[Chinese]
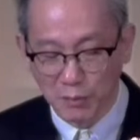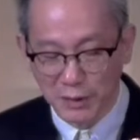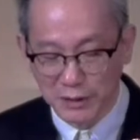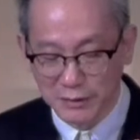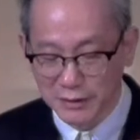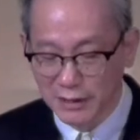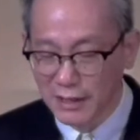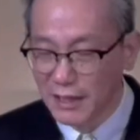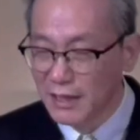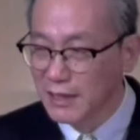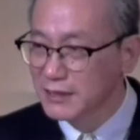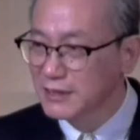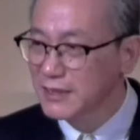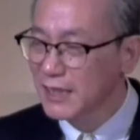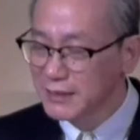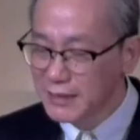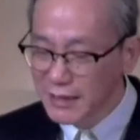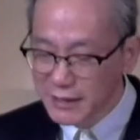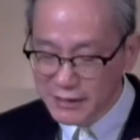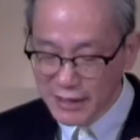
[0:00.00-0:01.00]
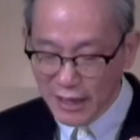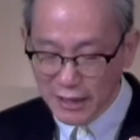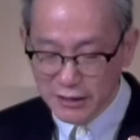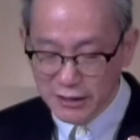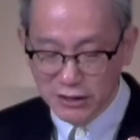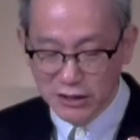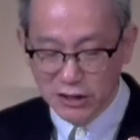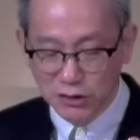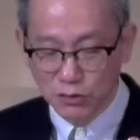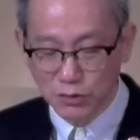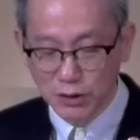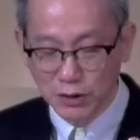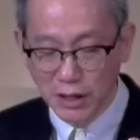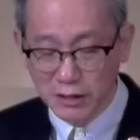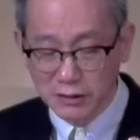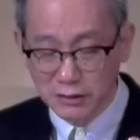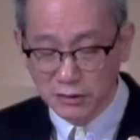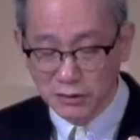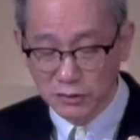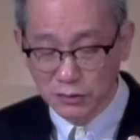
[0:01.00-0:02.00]
诉我们，上帝在基督
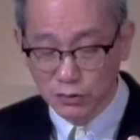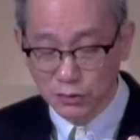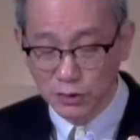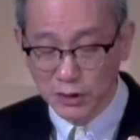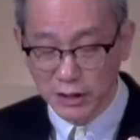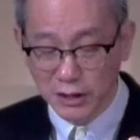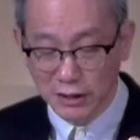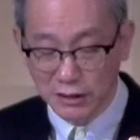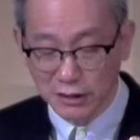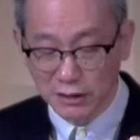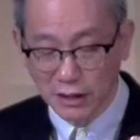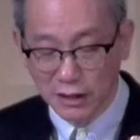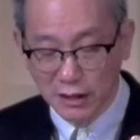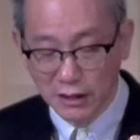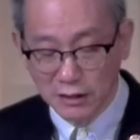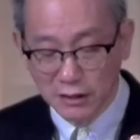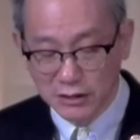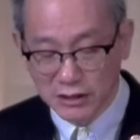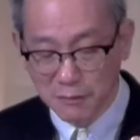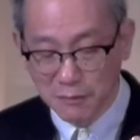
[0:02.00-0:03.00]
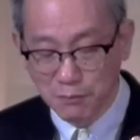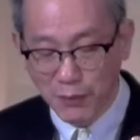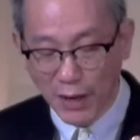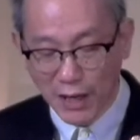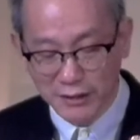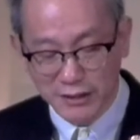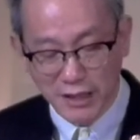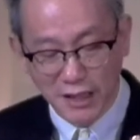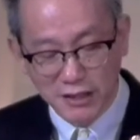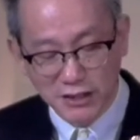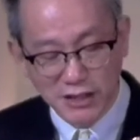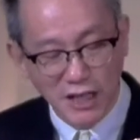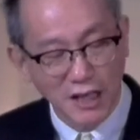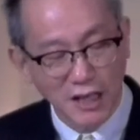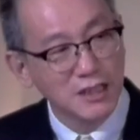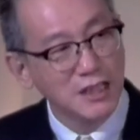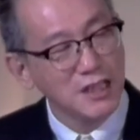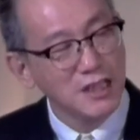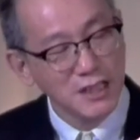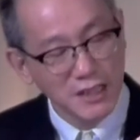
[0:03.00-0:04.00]
耶稣里曾把天
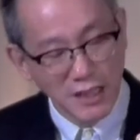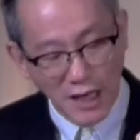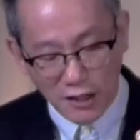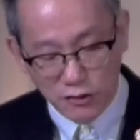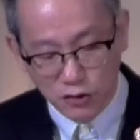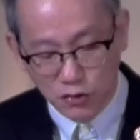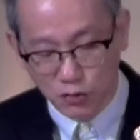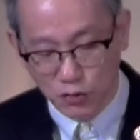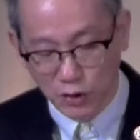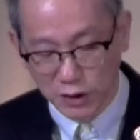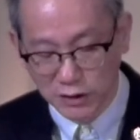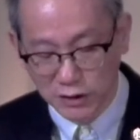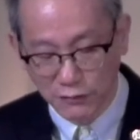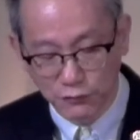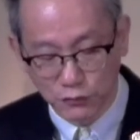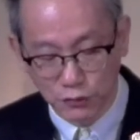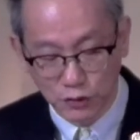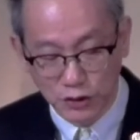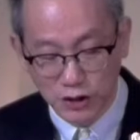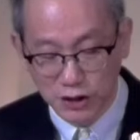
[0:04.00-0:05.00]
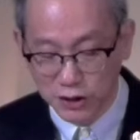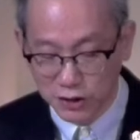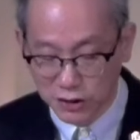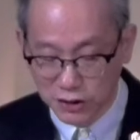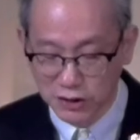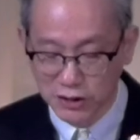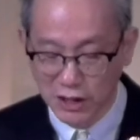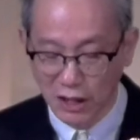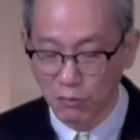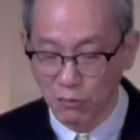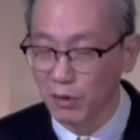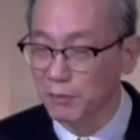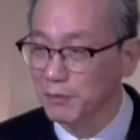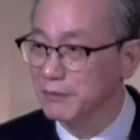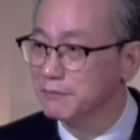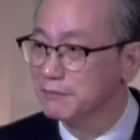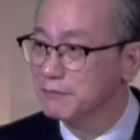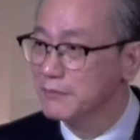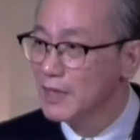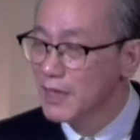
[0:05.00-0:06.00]
上各样属灵的福气赐给
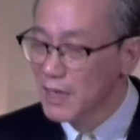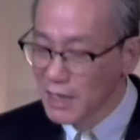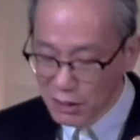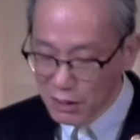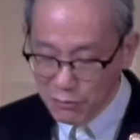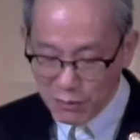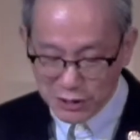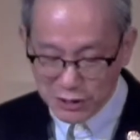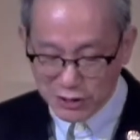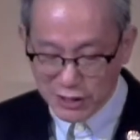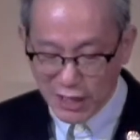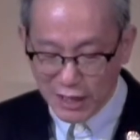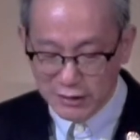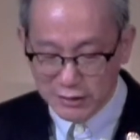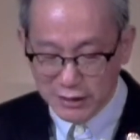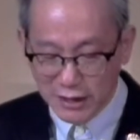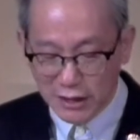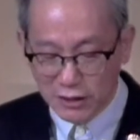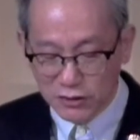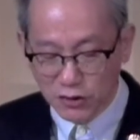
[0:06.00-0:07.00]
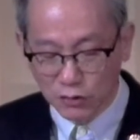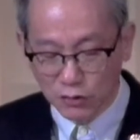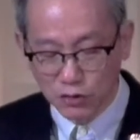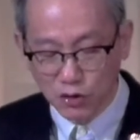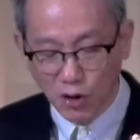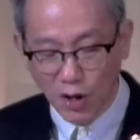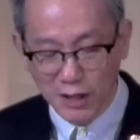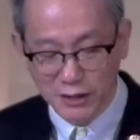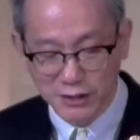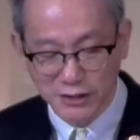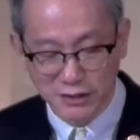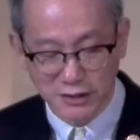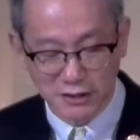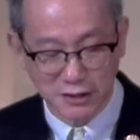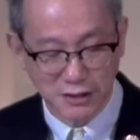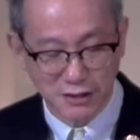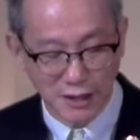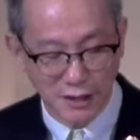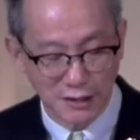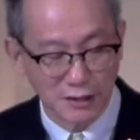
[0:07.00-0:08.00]
我们，因为上帝从创
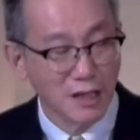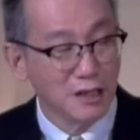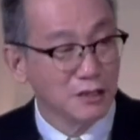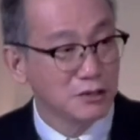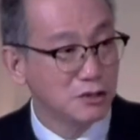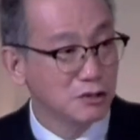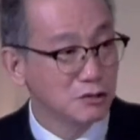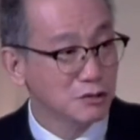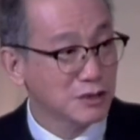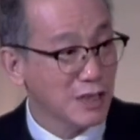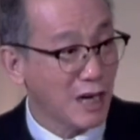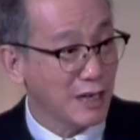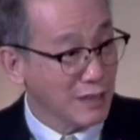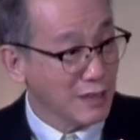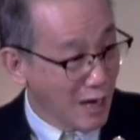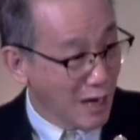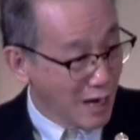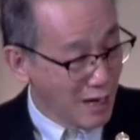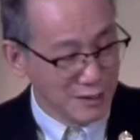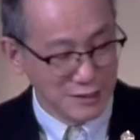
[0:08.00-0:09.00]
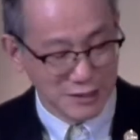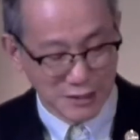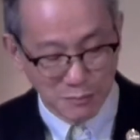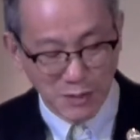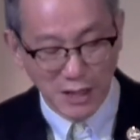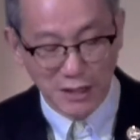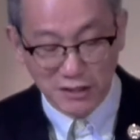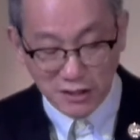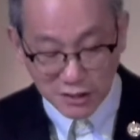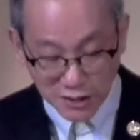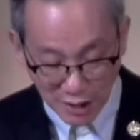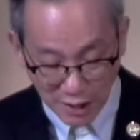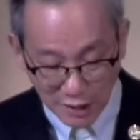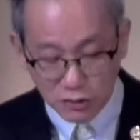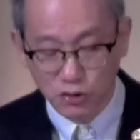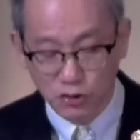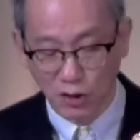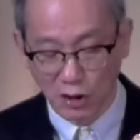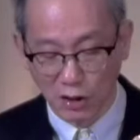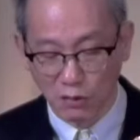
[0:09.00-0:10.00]
世以前就在他里面
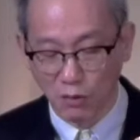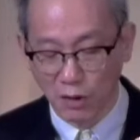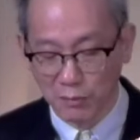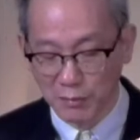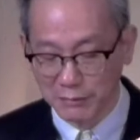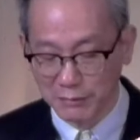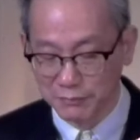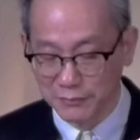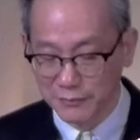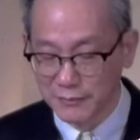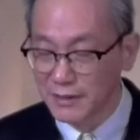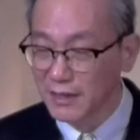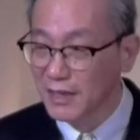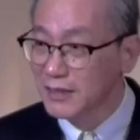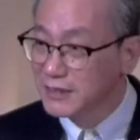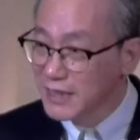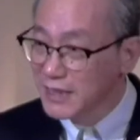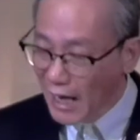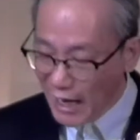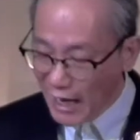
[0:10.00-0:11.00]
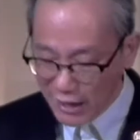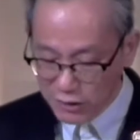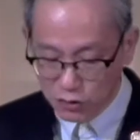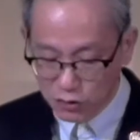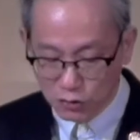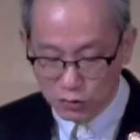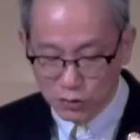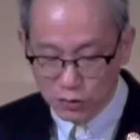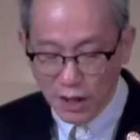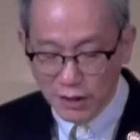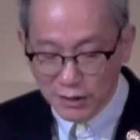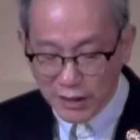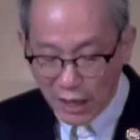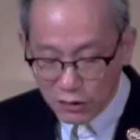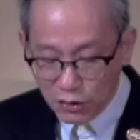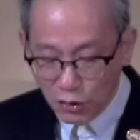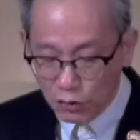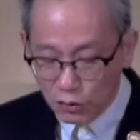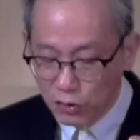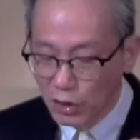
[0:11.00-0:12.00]
拣选了我们，在爱中
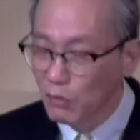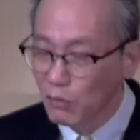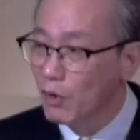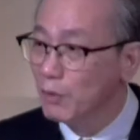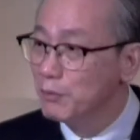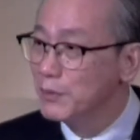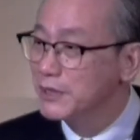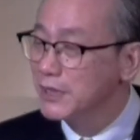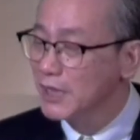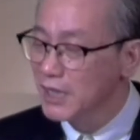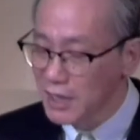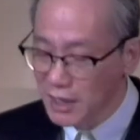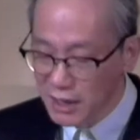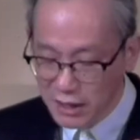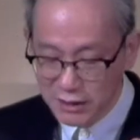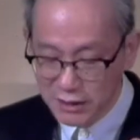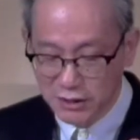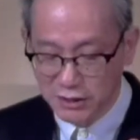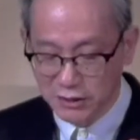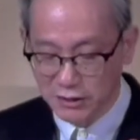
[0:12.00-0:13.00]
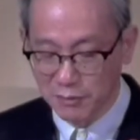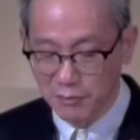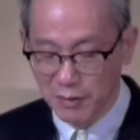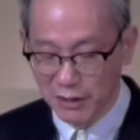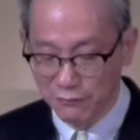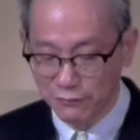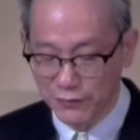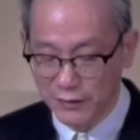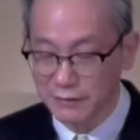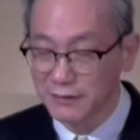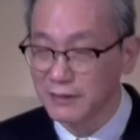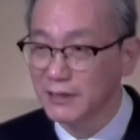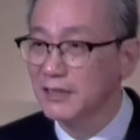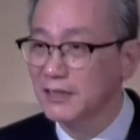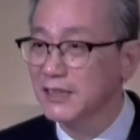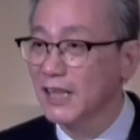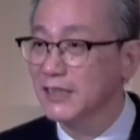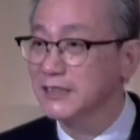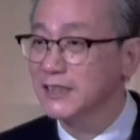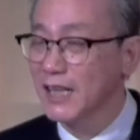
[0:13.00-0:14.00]
他预定我们的儿子的名分，
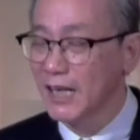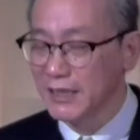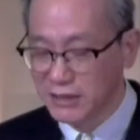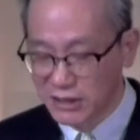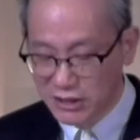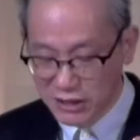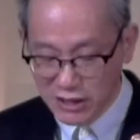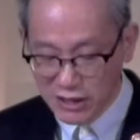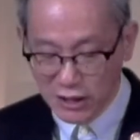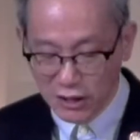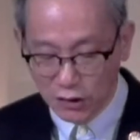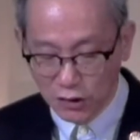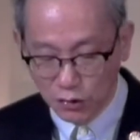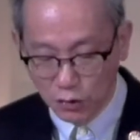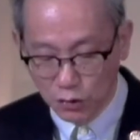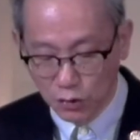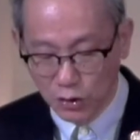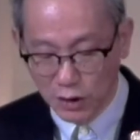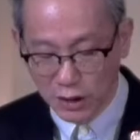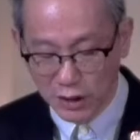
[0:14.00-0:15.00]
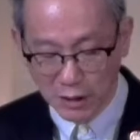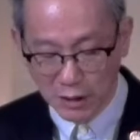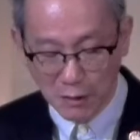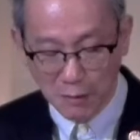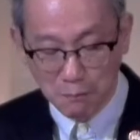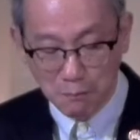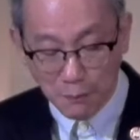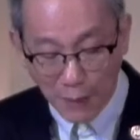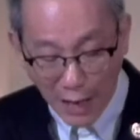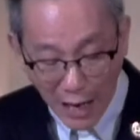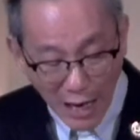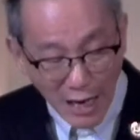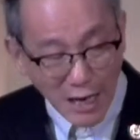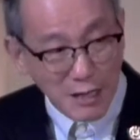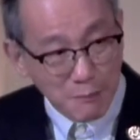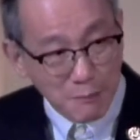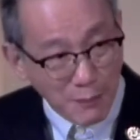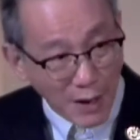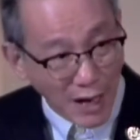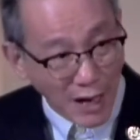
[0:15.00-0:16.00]
他在基督里
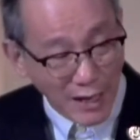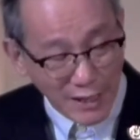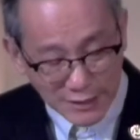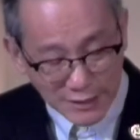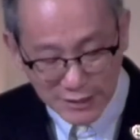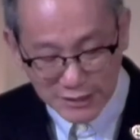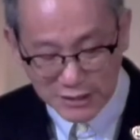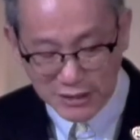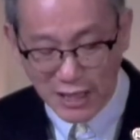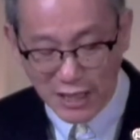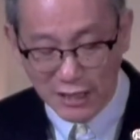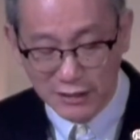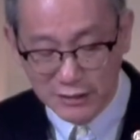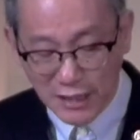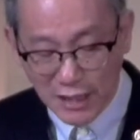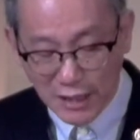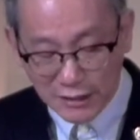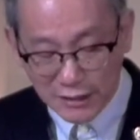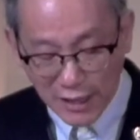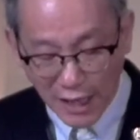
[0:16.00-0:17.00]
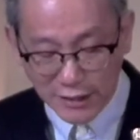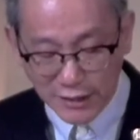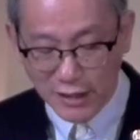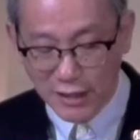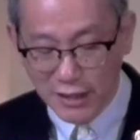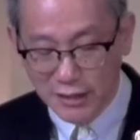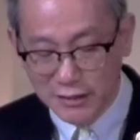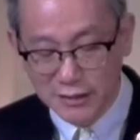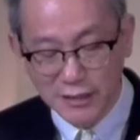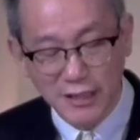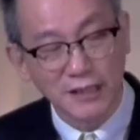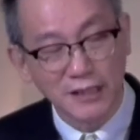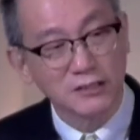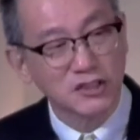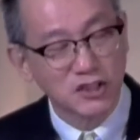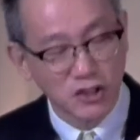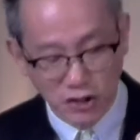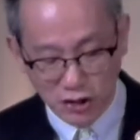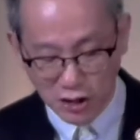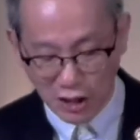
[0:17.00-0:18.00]
白白的将他的恩
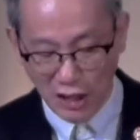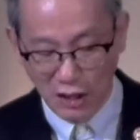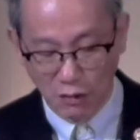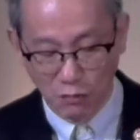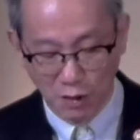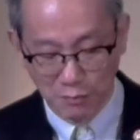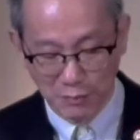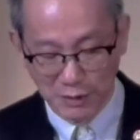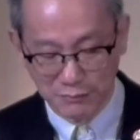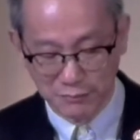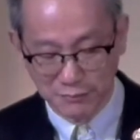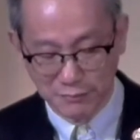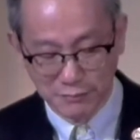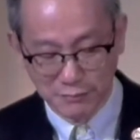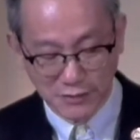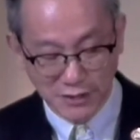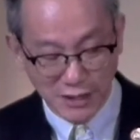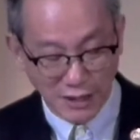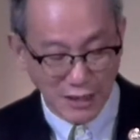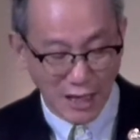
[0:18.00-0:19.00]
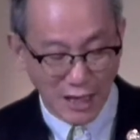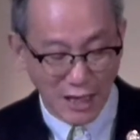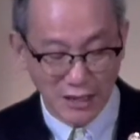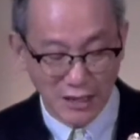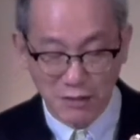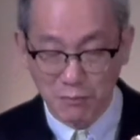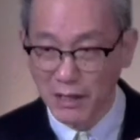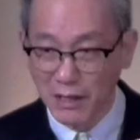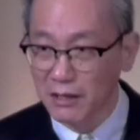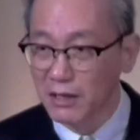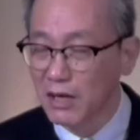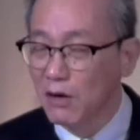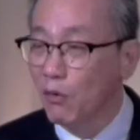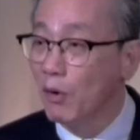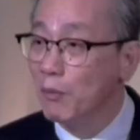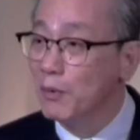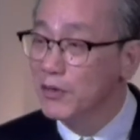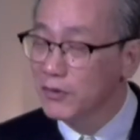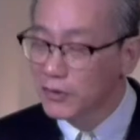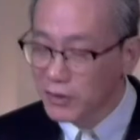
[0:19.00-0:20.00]
典赐给了我们，在他里面
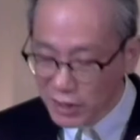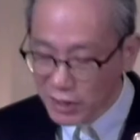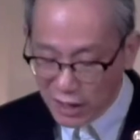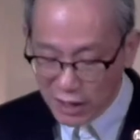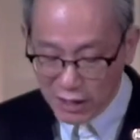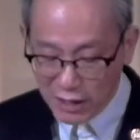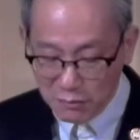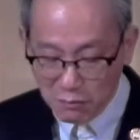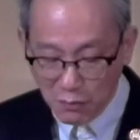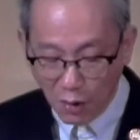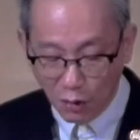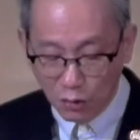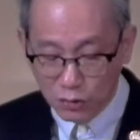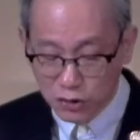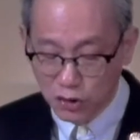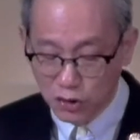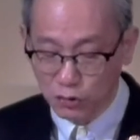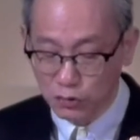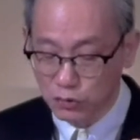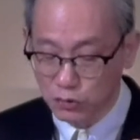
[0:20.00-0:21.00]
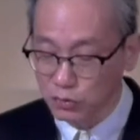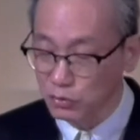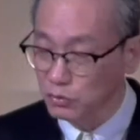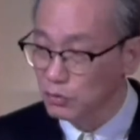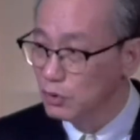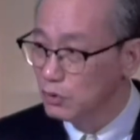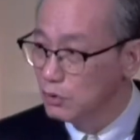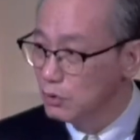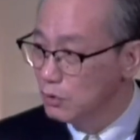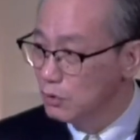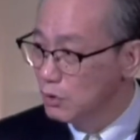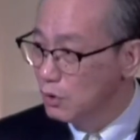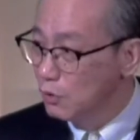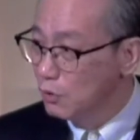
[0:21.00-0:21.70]
我们得蒙救赎。